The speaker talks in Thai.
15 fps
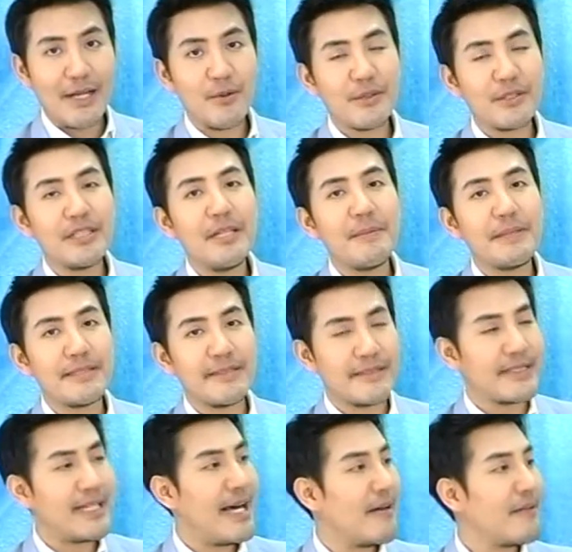คนก็เลยไปศึ
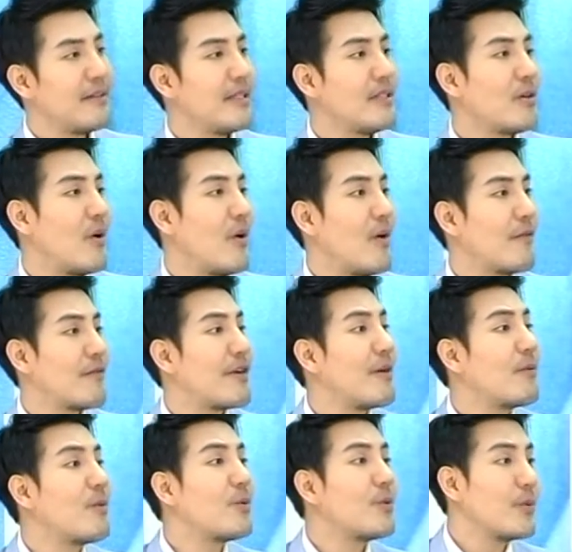กษาเรื่องของฟลา
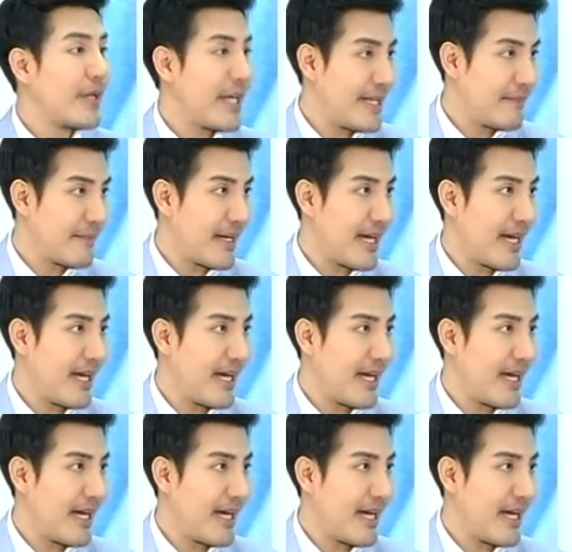โวกูแคนมา